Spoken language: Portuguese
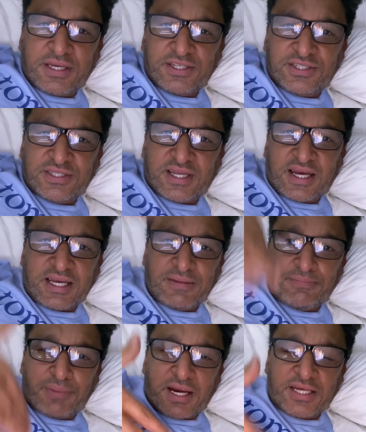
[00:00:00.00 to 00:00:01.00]
estar em
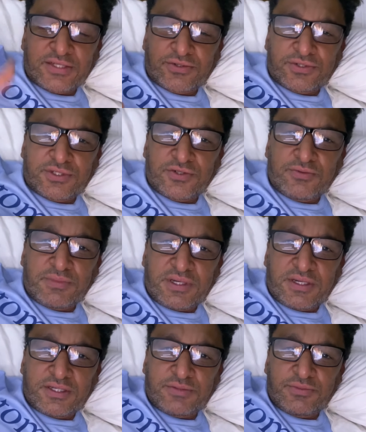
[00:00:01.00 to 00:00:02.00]
paz consigo
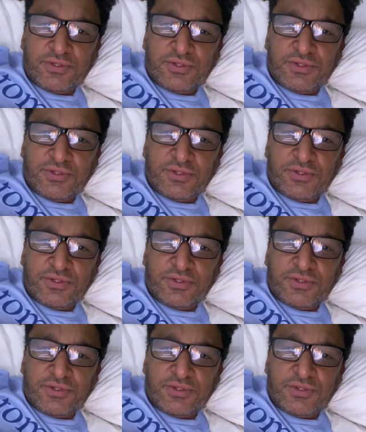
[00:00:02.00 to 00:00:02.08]
mesmo